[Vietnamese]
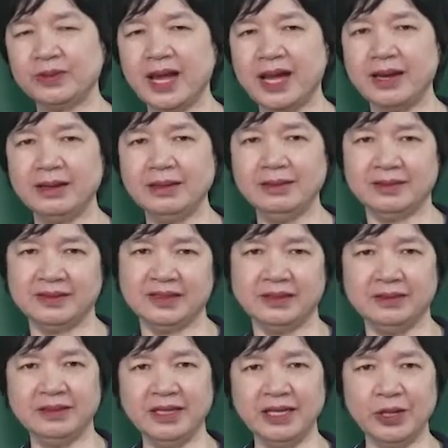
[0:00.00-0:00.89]
ta đã được
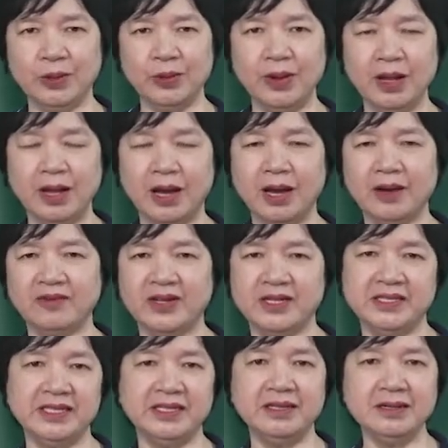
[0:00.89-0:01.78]
giới thiệu ở
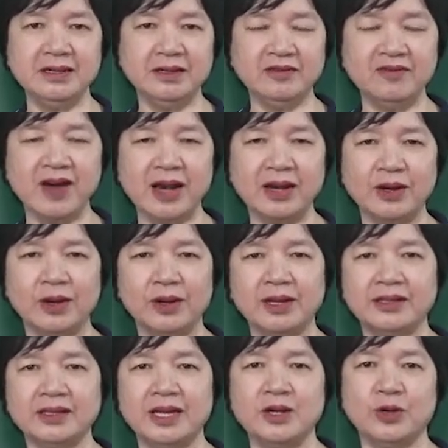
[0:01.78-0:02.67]
phần tri thức ngữ văn, đó
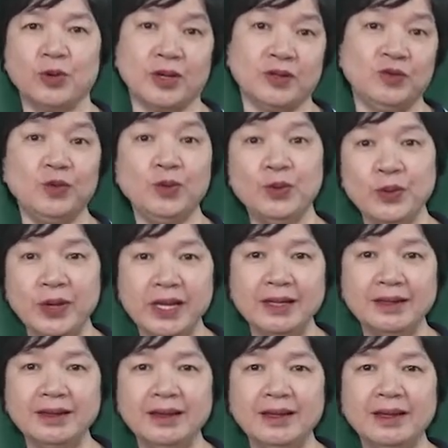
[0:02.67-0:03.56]
là thần thoại suy
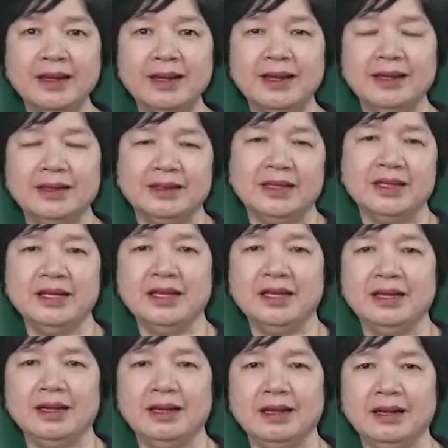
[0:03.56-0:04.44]
nguyên. Thế
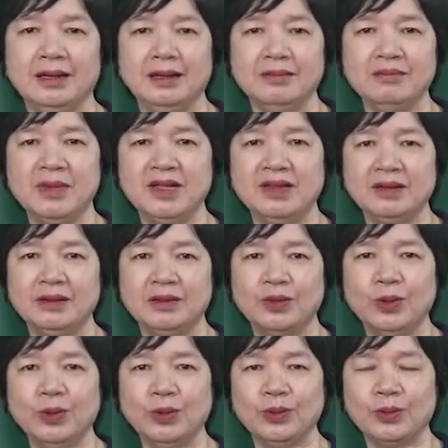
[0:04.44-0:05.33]
thì bây
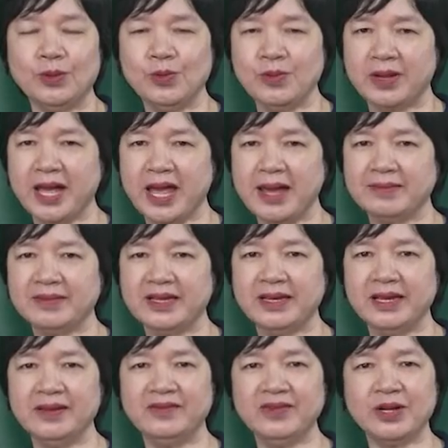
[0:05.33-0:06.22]
giờ cô cùng các em
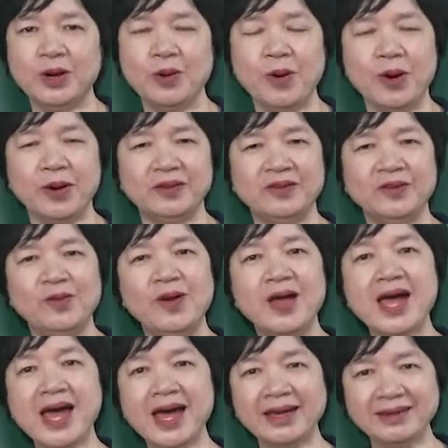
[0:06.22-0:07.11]
sẽ đến với câu hỏi số
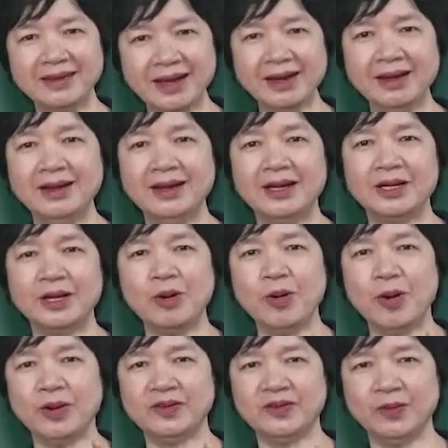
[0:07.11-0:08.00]
hai nhé.
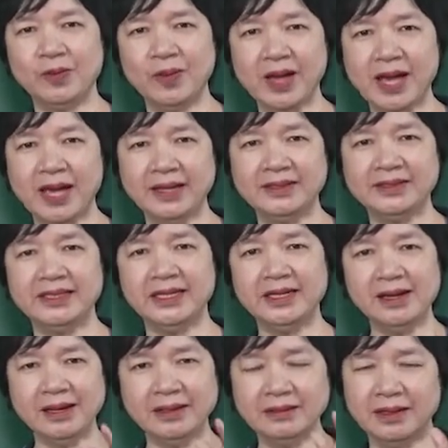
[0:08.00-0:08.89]
Câu hỏi số hai
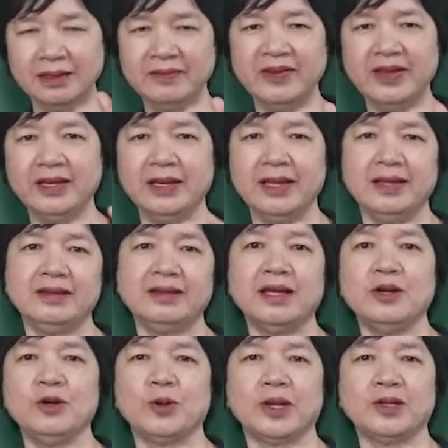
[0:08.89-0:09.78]
chính là hướng về đến
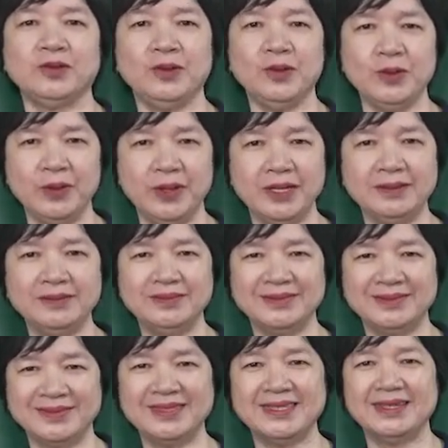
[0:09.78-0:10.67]
thần thoại suy nguyên.
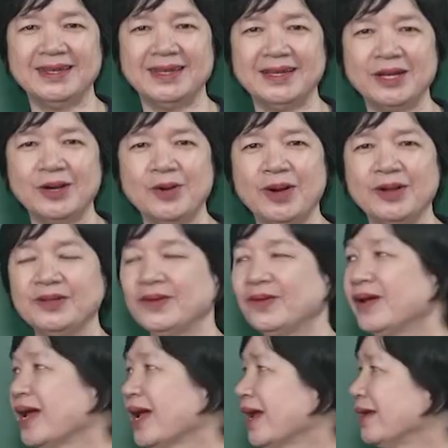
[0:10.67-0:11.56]
Câu hỏi
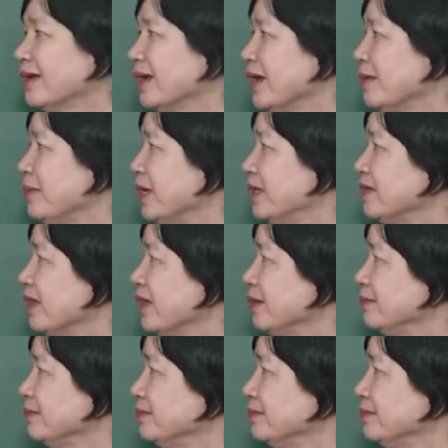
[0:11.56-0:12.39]
số hai, các em hãy xem.